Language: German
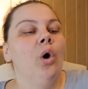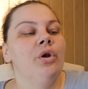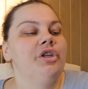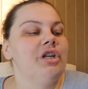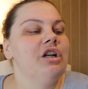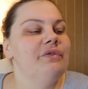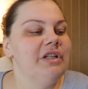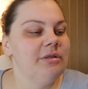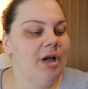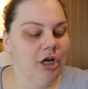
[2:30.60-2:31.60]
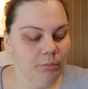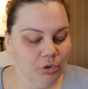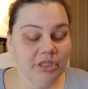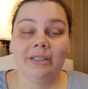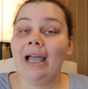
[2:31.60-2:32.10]
Und ich dachte, wenn sie im
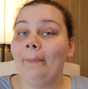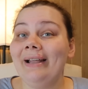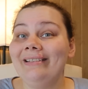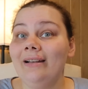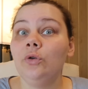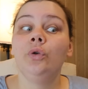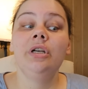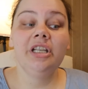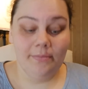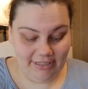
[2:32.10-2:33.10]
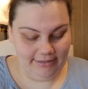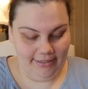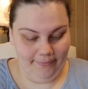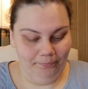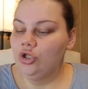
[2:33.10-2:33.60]
Angebot sind, kann man die natürlich
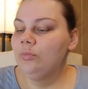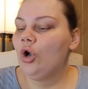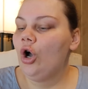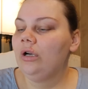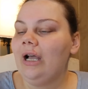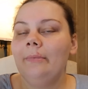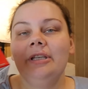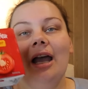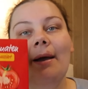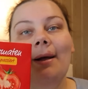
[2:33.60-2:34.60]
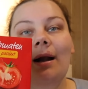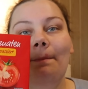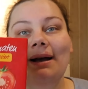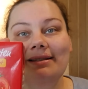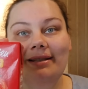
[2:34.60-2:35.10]
mitnehmen. Zum Kochen habe ich
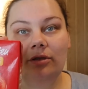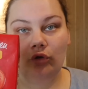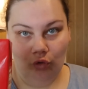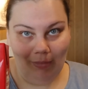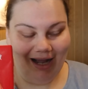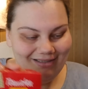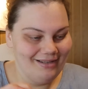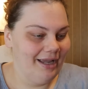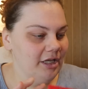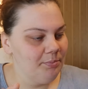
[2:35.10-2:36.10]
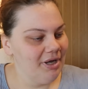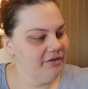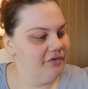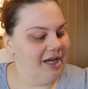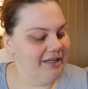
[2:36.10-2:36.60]
einmal passierte Tomaten
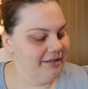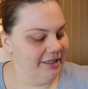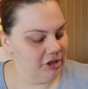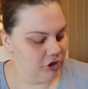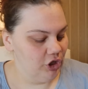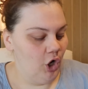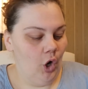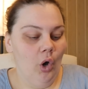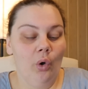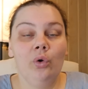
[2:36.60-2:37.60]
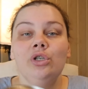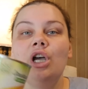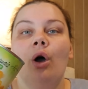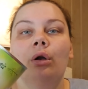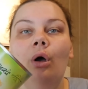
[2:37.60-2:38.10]
eingepackt für ein Gericht
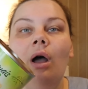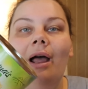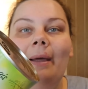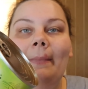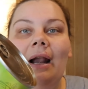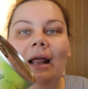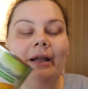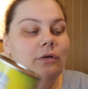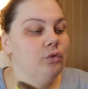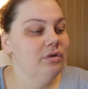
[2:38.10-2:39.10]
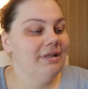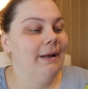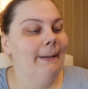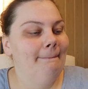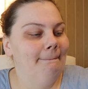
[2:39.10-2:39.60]
und auch noch einmal eine
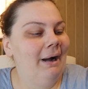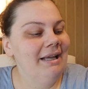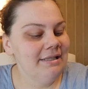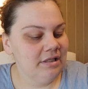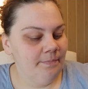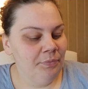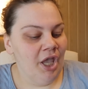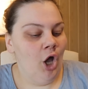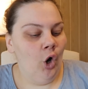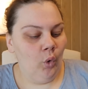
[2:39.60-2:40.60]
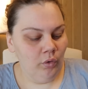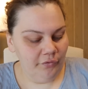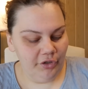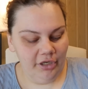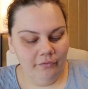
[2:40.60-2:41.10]
Dose Mais.
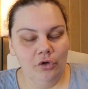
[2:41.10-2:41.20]
Und für den